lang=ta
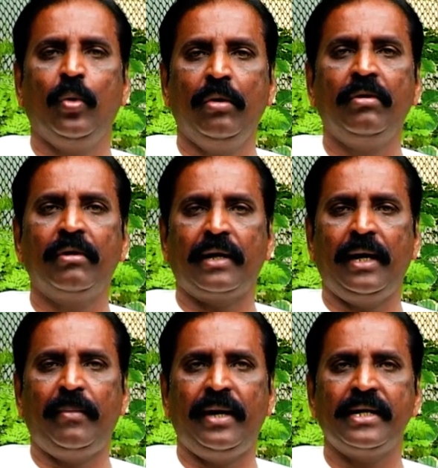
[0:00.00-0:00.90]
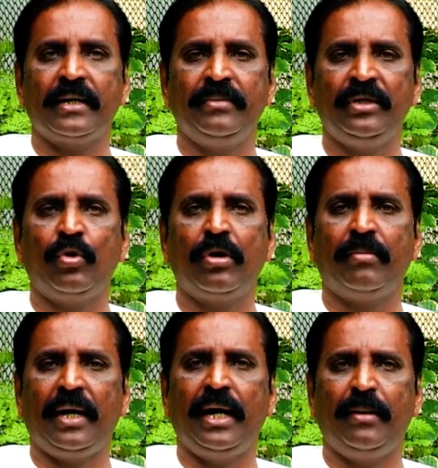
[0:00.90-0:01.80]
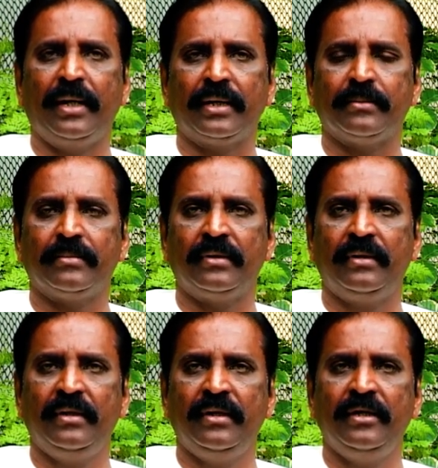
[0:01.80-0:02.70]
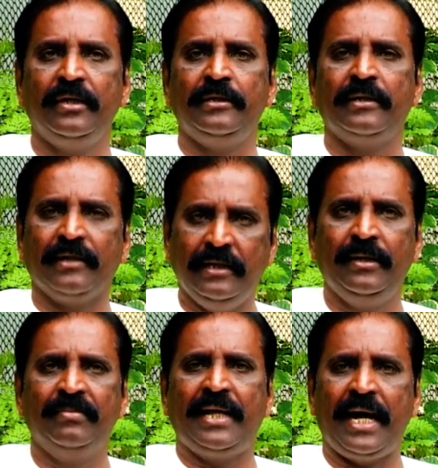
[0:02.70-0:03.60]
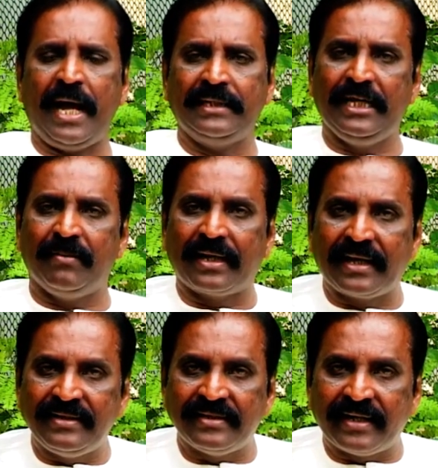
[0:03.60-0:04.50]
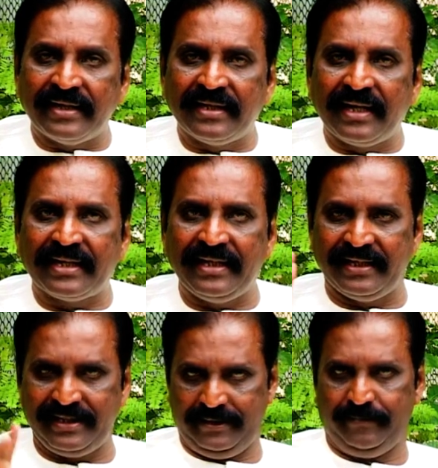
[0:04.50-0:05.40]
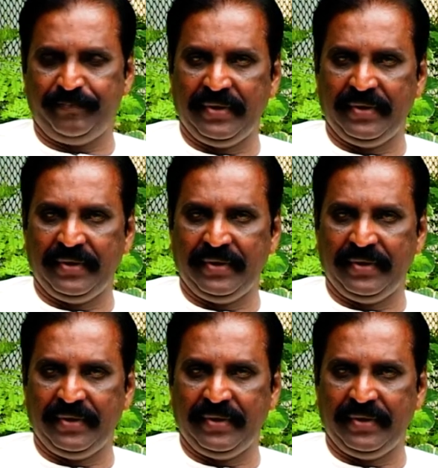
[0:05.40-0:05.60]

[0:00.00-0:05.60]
ஒன்று ராமாயணம் இன்னொன்று மகாபாரதம் இந்த ரெண்டும் தான் அதிக மக்களை சென்றடைந்த இலக்கியங்கள்